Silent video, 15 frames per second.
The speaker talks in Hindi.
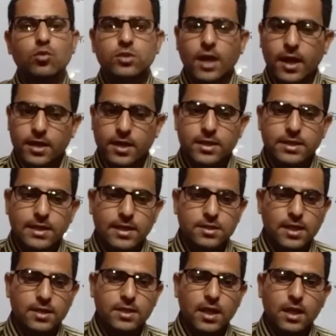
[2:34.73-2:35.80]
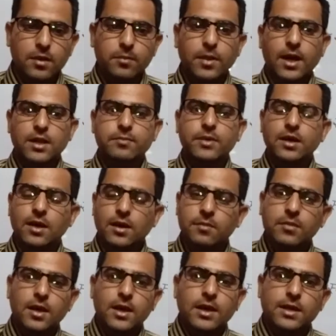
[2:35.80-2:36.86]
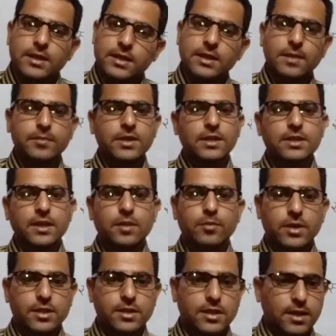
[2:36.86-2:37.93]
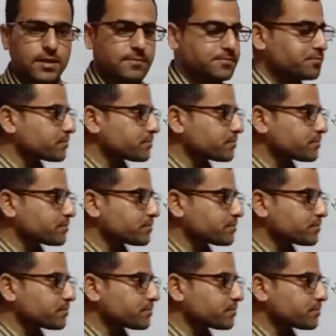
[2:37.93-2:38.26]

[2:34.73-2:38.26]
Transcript: उदाहरण दिया जाता है बाद में हम नियम की तरफ बढ़ते हैं